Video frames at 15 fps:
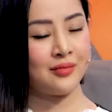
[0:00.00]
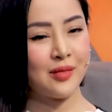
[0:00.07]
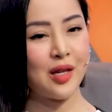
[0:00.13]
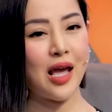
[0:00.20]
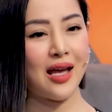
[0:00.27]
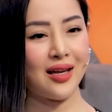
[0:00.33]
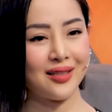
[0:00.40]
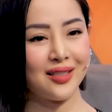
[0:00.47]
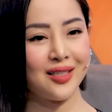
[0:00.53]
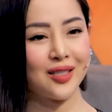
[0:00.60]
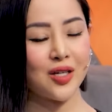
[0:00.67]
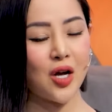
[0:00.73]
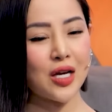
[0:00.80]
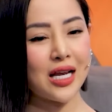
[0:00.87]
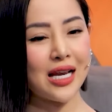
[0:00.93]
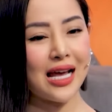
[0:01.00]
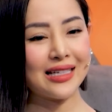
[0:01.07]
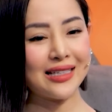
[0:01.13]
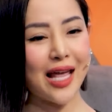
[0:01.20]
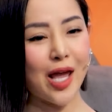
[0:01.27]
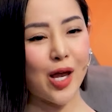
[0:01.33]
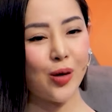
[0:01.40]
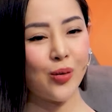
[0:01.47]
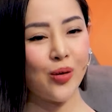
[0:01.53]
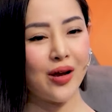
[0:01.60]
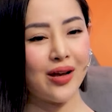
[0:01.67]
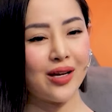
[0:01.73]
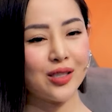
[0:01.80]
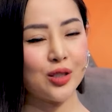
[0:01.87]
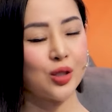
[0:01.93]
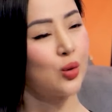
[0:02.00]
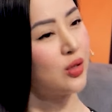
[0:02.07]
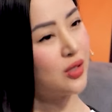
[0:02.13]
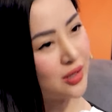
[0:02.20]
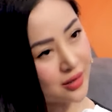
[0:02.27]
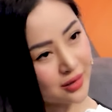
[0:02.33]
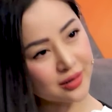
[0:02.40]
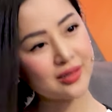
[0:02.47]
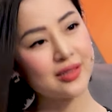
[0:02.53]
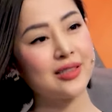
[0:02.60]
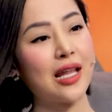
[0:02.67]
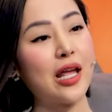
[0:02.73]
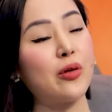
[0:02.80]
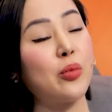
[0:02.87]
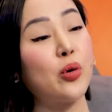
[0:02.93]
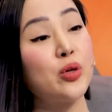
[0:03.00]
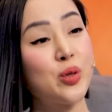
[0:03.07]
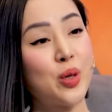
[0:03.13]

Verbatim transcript: Dạ, yeah. có nghĩa là theo xu hướng theo mối